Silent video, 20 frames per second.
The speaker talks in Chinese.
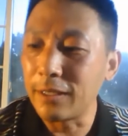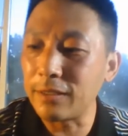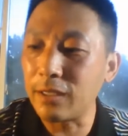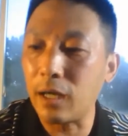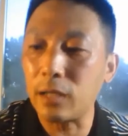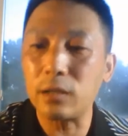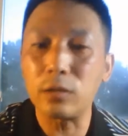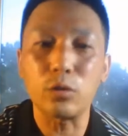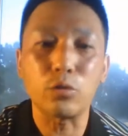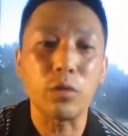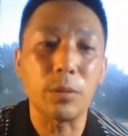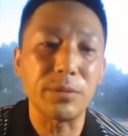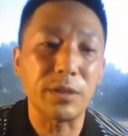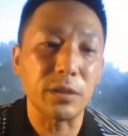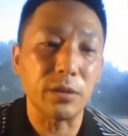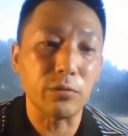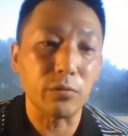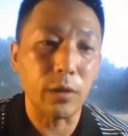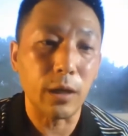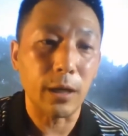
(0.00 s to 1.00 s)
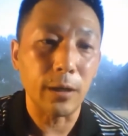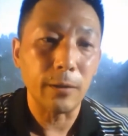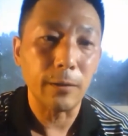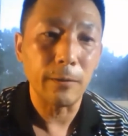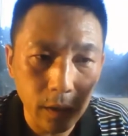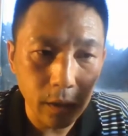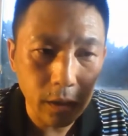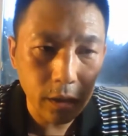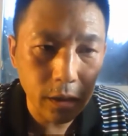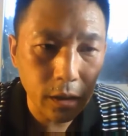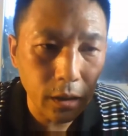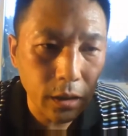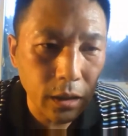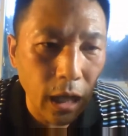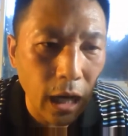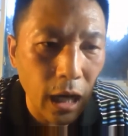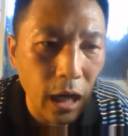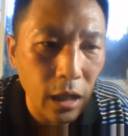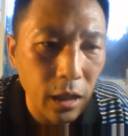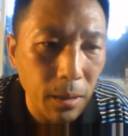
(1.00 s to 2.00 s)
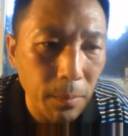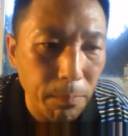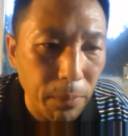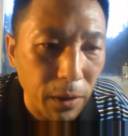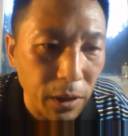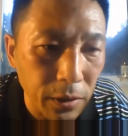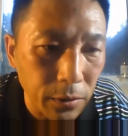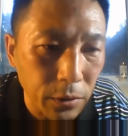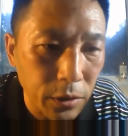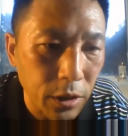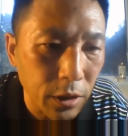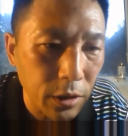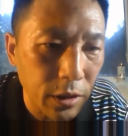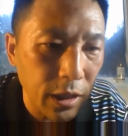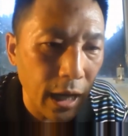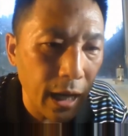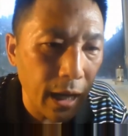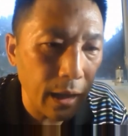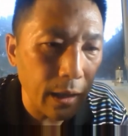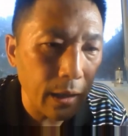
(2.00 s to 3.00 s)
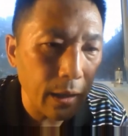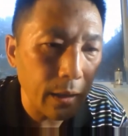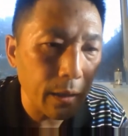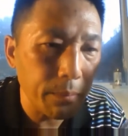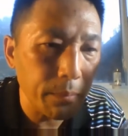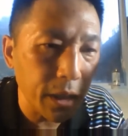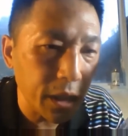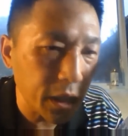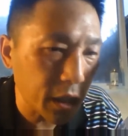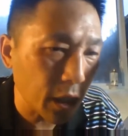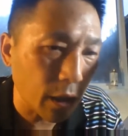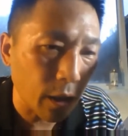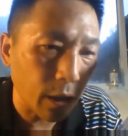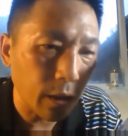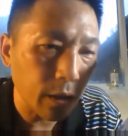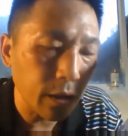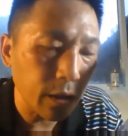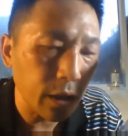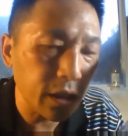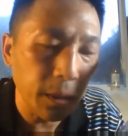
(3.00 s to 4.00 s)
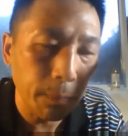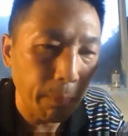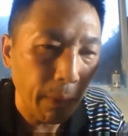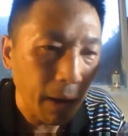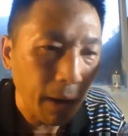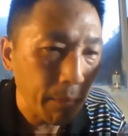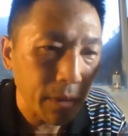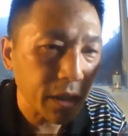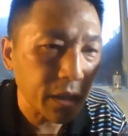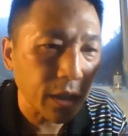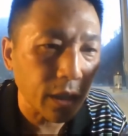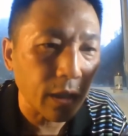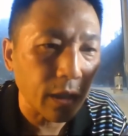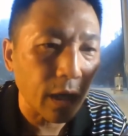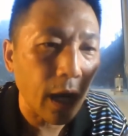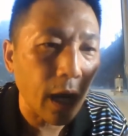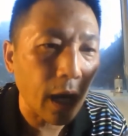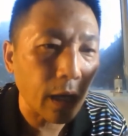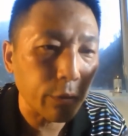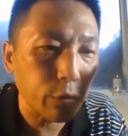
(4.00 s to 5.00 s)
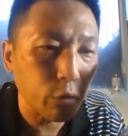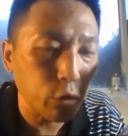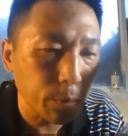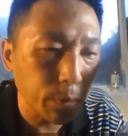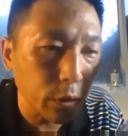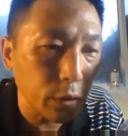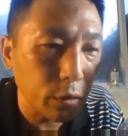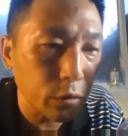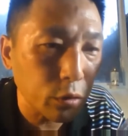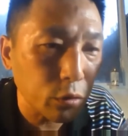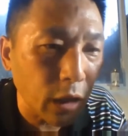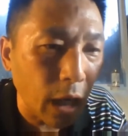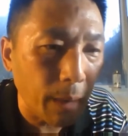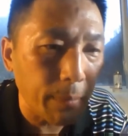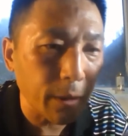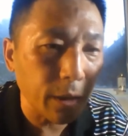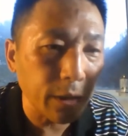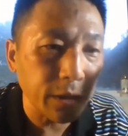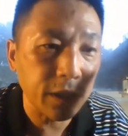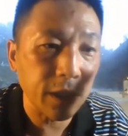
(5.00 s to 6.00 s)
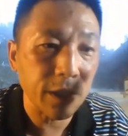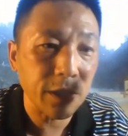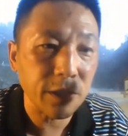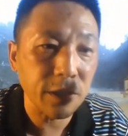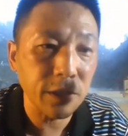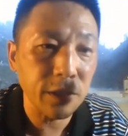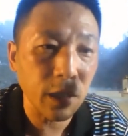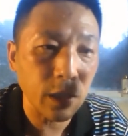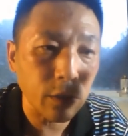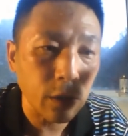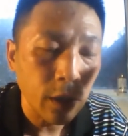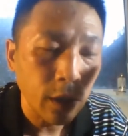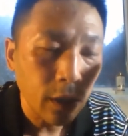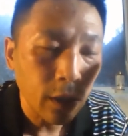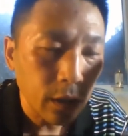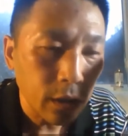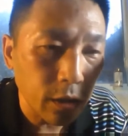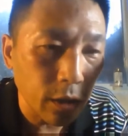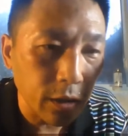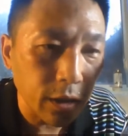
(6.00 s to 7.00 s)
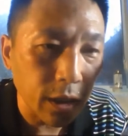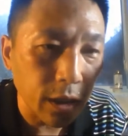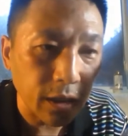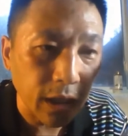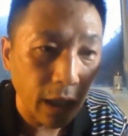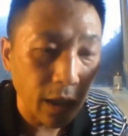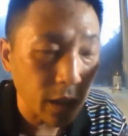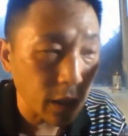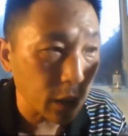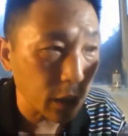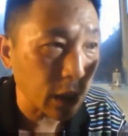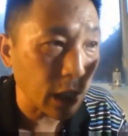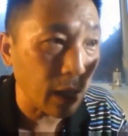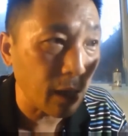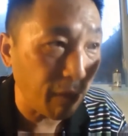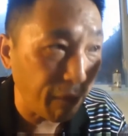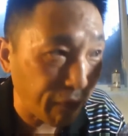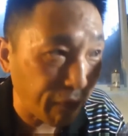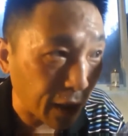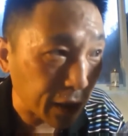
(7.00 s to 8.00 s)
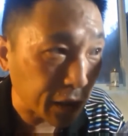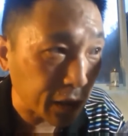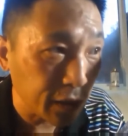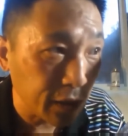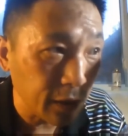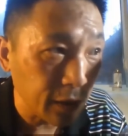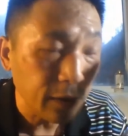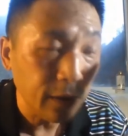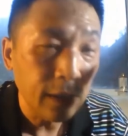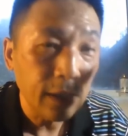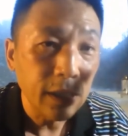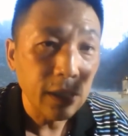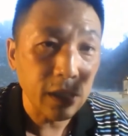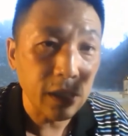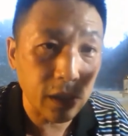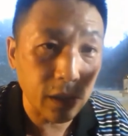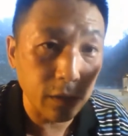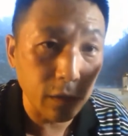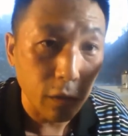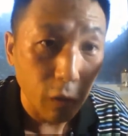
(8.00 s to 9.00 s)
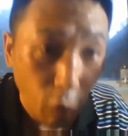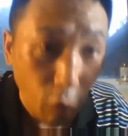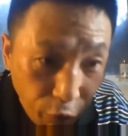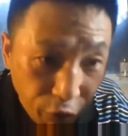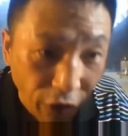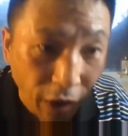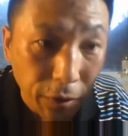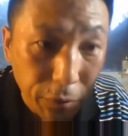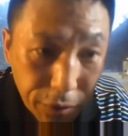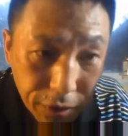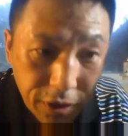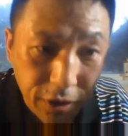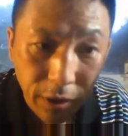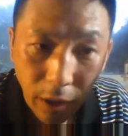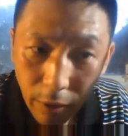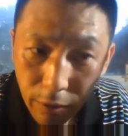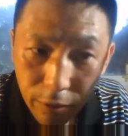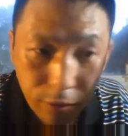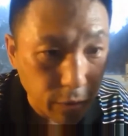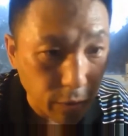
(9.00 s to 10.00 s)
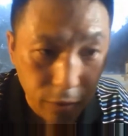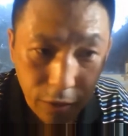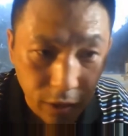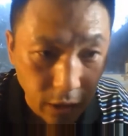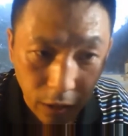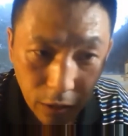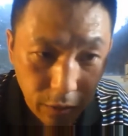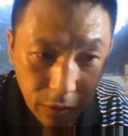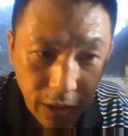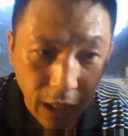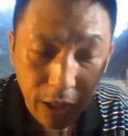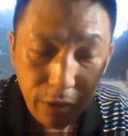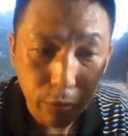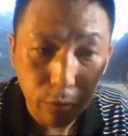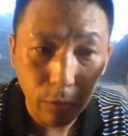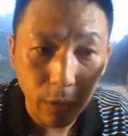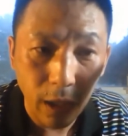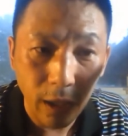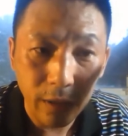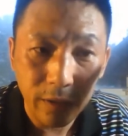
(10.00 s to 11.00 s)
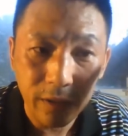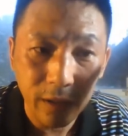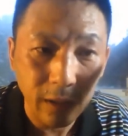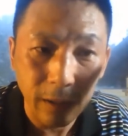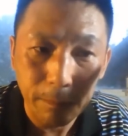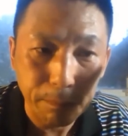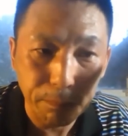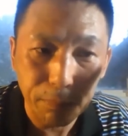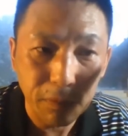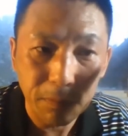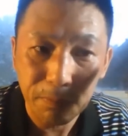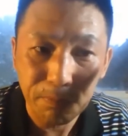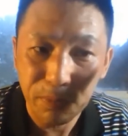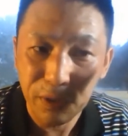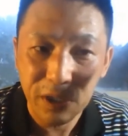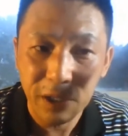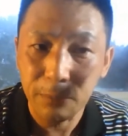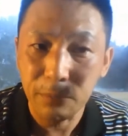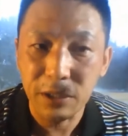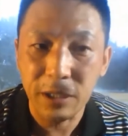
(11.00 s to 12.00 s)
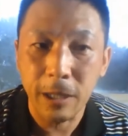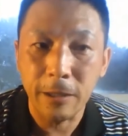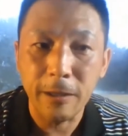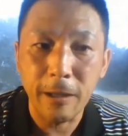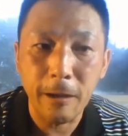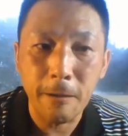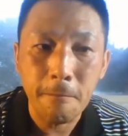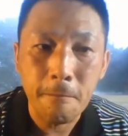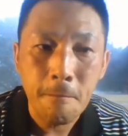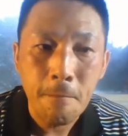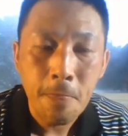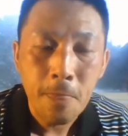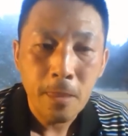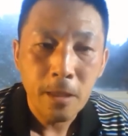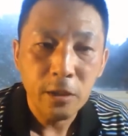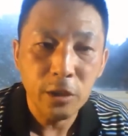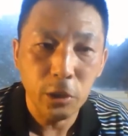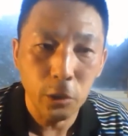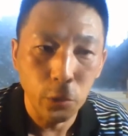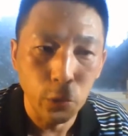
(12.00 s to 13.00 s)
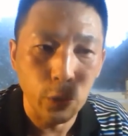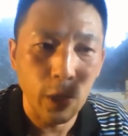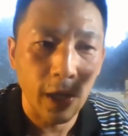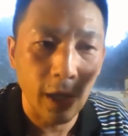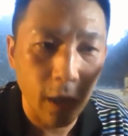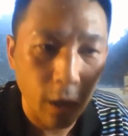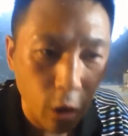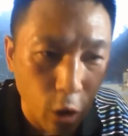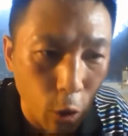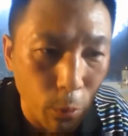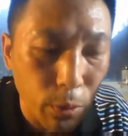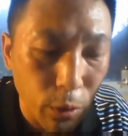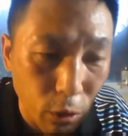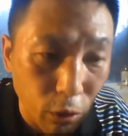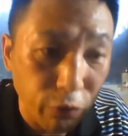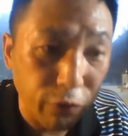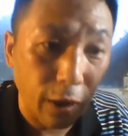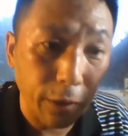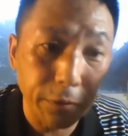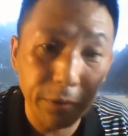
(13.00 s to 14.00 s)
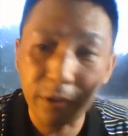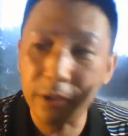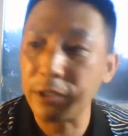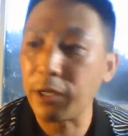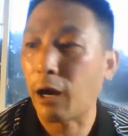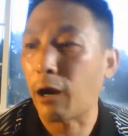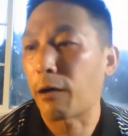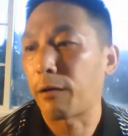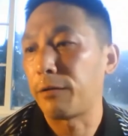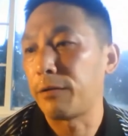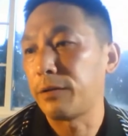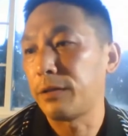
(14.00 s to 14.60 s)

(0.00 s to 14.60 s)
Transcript: 那就说不清楚了。私下里朋友之间没事儿，一般没事儿啊，最多大不了解释一下。道歉，但是上了法庭死抠法律字眼儿的时候，这个就严肃了，这个不不是那么简单，就看抠不抠法律字眼儿。